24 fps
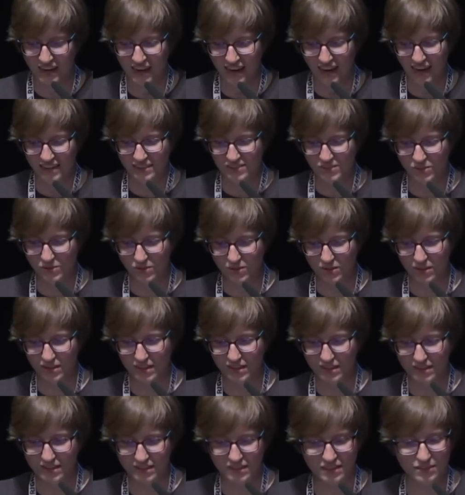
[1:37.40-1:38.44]
Also
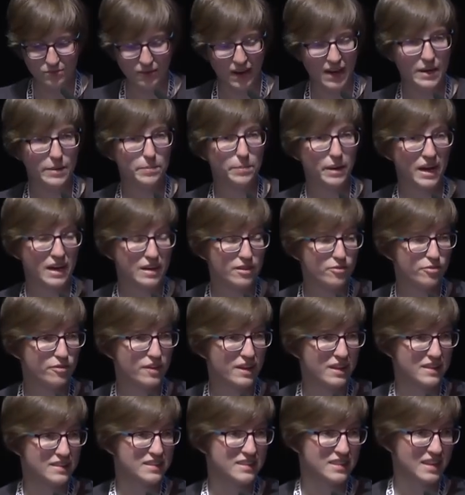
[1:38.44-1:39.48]
äh, es war in beiden
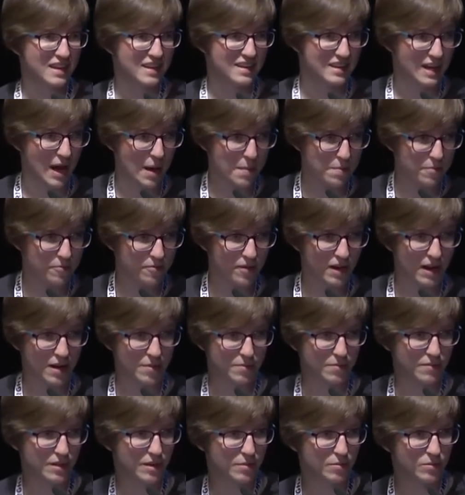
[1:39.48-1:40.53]
Fällen sehr knapp. Wir
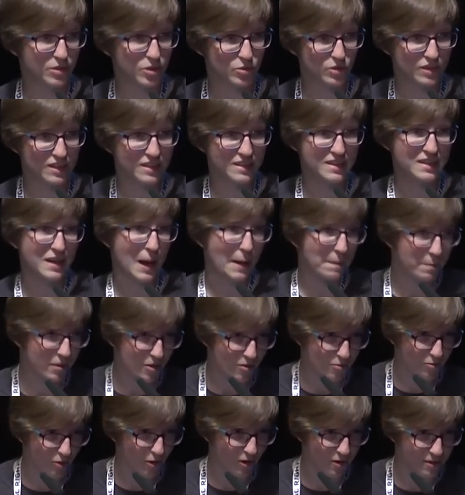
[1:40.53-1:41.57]
haben im Juli knapp
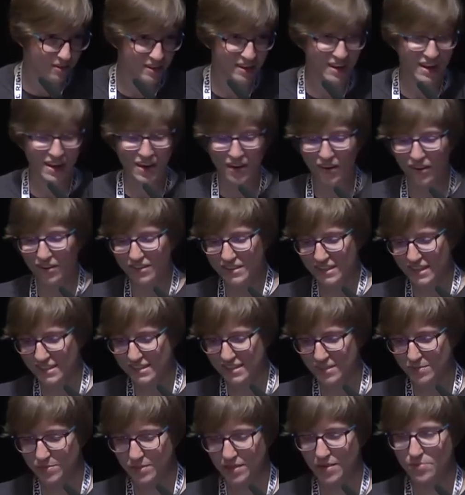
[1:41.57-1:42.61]
gewonnen und jetzt
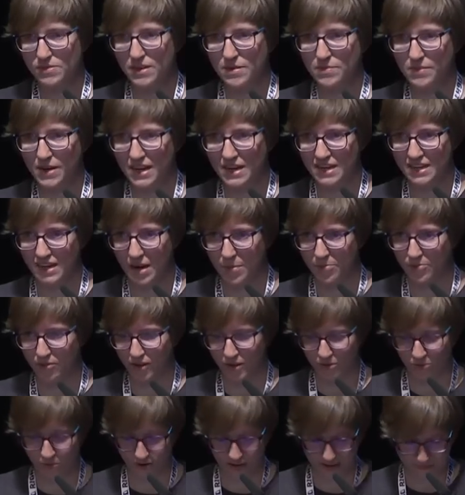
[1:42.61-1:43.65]
im September knapp
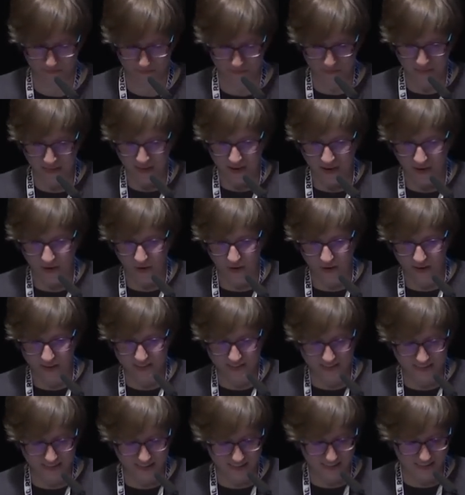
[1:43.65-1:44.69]
verloren. Und
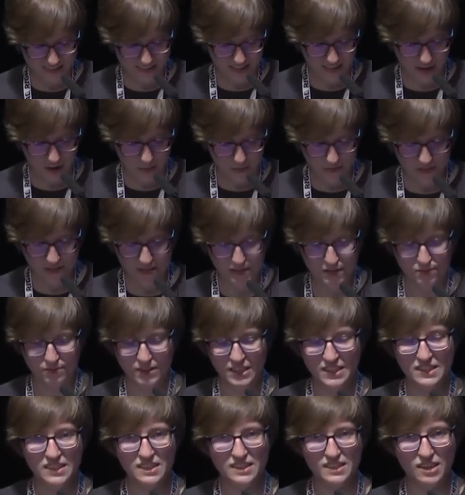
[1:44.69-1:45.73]
äh, ich glaube, es ist
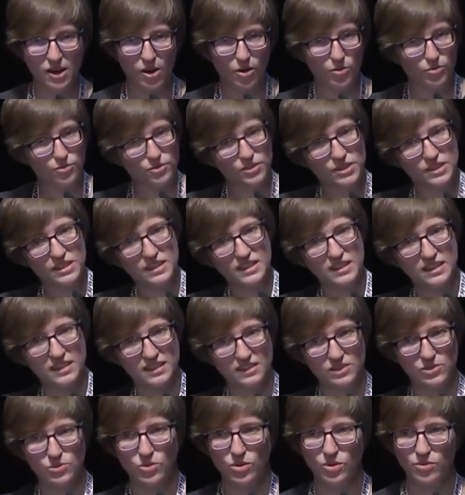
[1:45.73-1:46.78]
wichtig auch für die
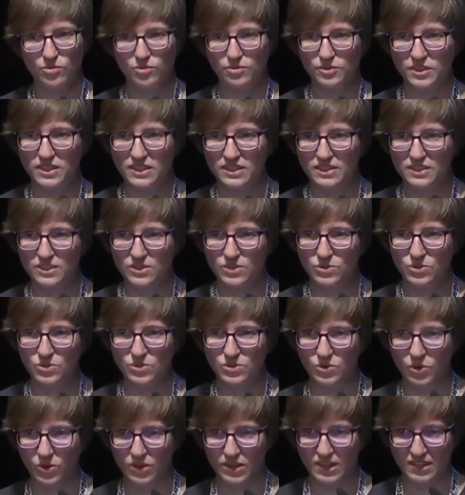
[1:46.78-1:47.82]
zukünftige
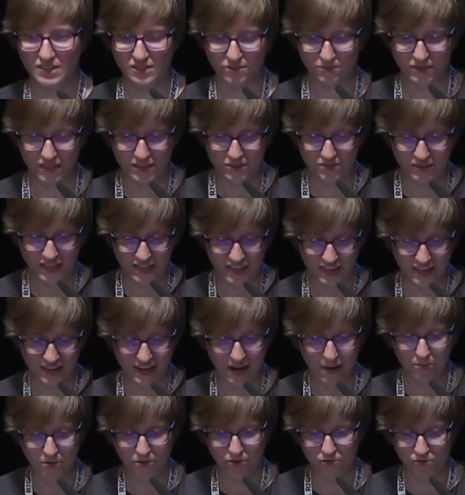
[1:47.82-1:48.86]
Diskussion, also was wir gegen
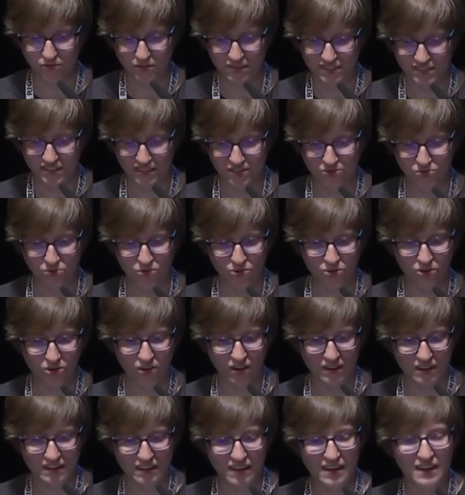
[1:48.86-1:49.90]
Uploadfilter tun
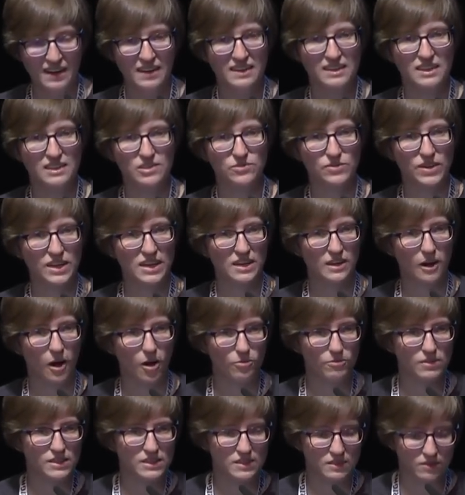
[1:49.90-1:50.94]
können, dass wir
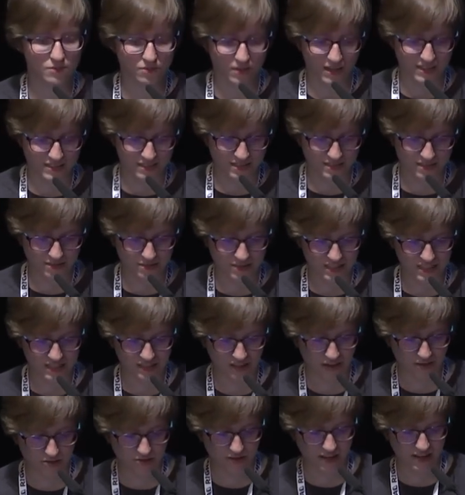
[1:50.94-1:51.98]
genau wissen, was sich
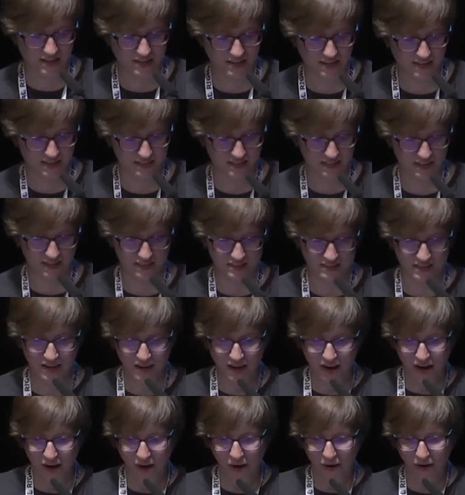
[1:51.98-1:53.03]
da verändert hat.
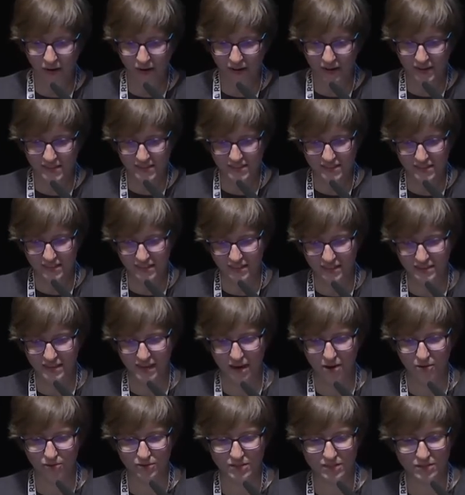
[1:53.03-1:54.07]
Und äh,
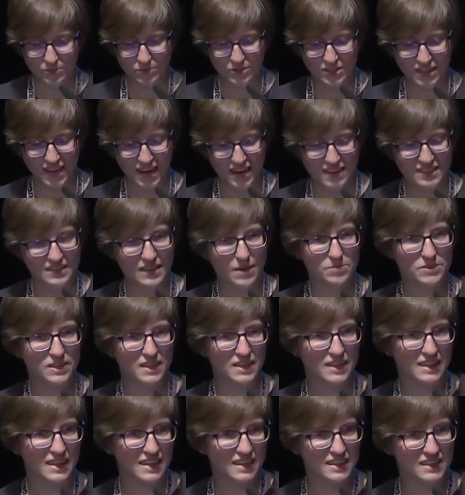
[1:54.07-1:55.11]
ja, auf diesem Slide habt ihr
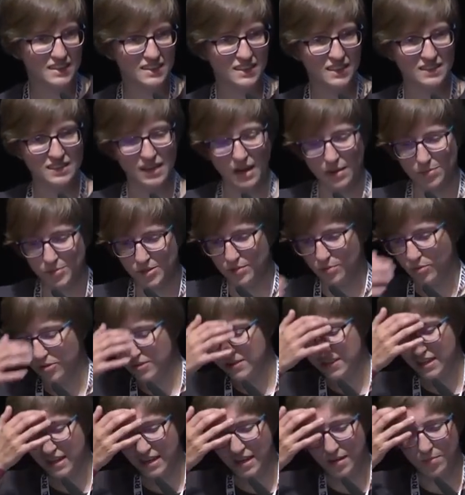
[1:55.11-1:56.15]
links das
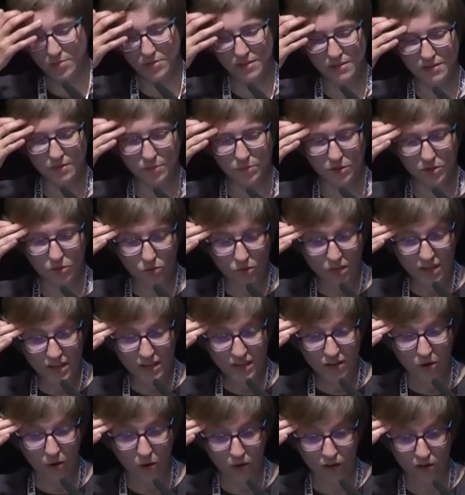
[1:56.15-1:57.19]
Abstimmungsergebnis im Juli,
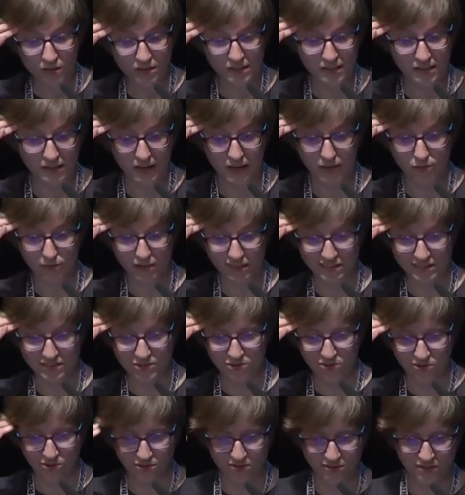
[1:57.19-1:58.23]
geordnet nach
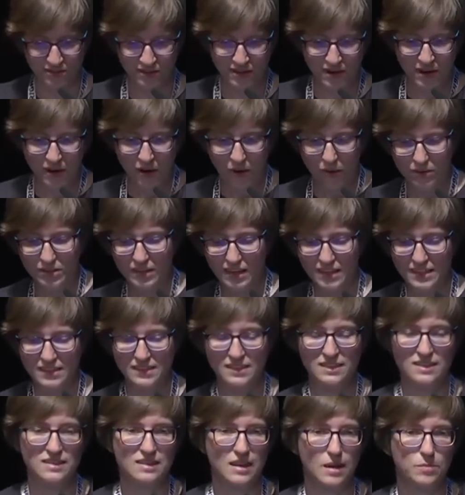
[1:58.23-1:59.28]
Fraktionen, und rechts
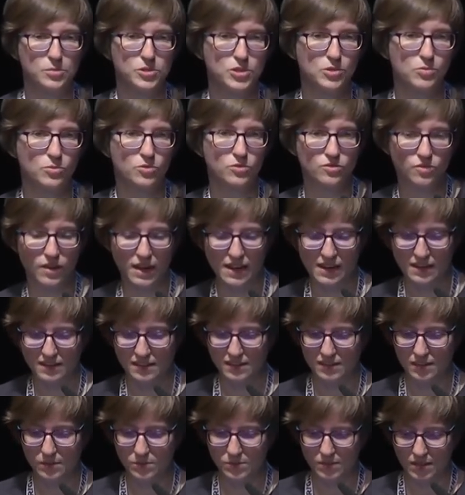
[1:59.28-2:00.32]
das
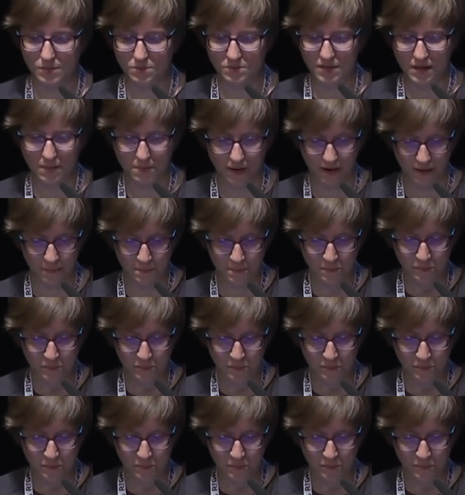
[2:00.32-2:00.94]
Abstimmungsverhältnis im September.